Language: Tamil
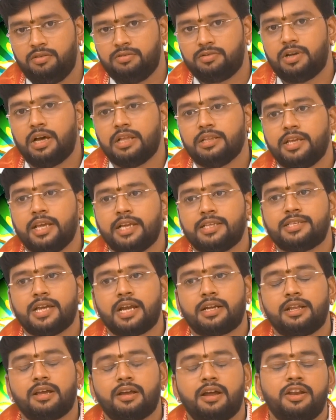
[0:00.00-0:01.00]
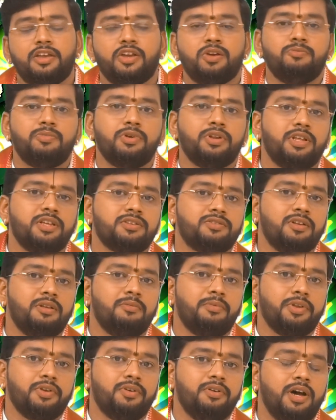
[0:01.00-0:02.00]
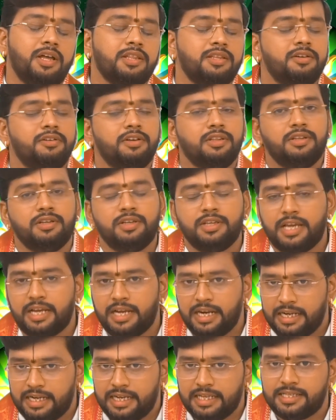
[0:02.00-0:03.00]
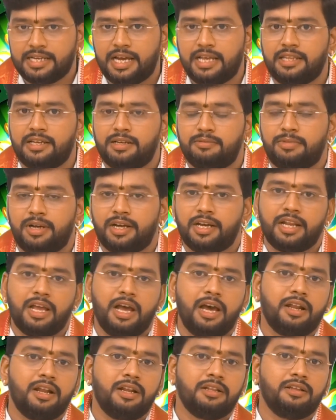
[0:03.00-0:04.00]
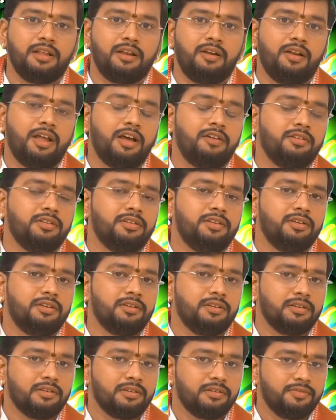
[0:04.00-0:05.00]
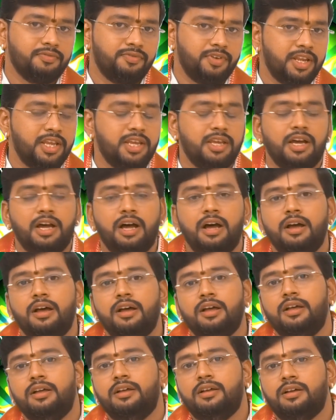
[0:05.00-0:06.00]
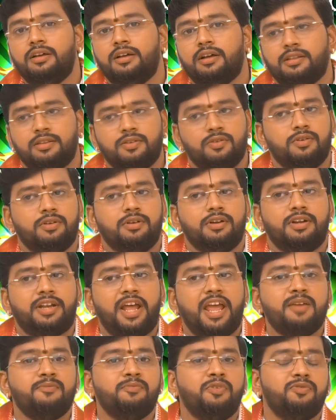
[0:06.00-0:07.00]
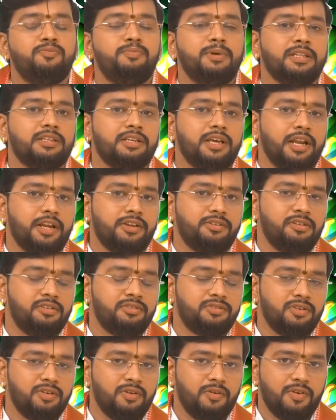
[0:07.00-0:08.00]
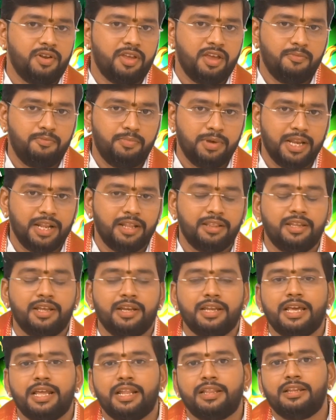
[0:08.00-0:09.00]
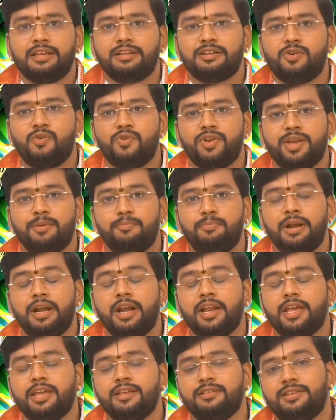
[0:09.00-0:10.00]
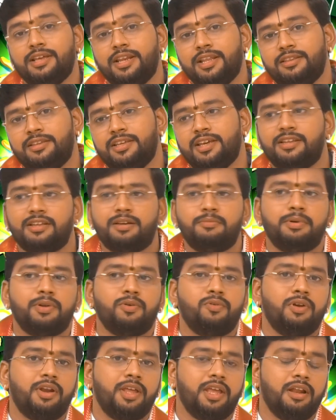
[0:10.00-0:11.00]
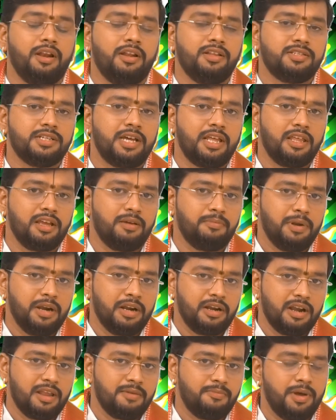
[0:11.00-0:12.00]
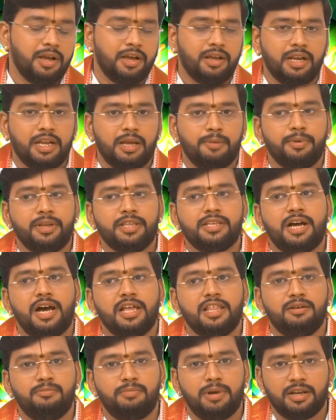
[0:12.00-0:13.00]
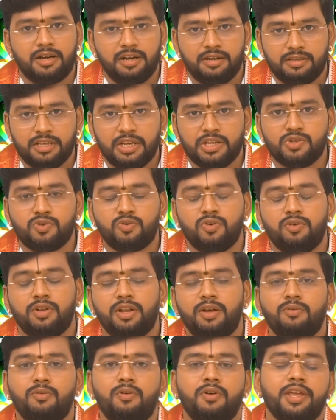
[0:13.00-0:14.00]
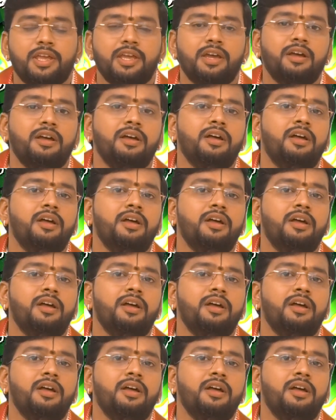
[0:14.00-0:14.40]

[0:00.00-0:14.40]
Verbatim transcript: ஸோ அது எக்ஸாக்டாக கணிக்கும்படி தான் சொல்ல முடியும் அது வந்து எங்கிட்ட ஜாதகம் பார்க்குற யாராக இருந்தாலும் நான் வந்து ஃப்ரீயாக அந்த ஒரு டைம் ஆஃப் பர்த் கரெக்ஷன் சொல்லக்கூடிய பிறந்த நேரத்தில் இருக்கக்கூடிய பிழையை திருத்தி அதுக்கப்புறம் உங்களுடைய ஜாதக பலன்களை பார்க்குறேன் அப்படி ஜாதக பலன்கள் தெரிஞ்சுக்கணுன்னா உங்களுடைய